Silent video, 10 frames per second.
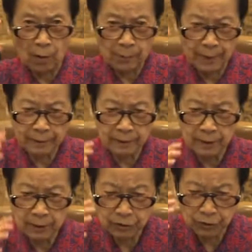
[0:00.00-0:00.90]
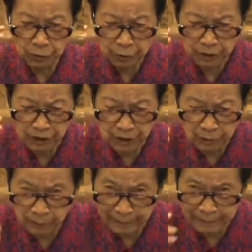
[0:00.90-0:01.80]
我们就是
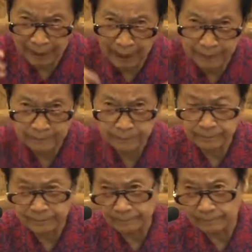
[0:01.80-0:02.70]
因为贪，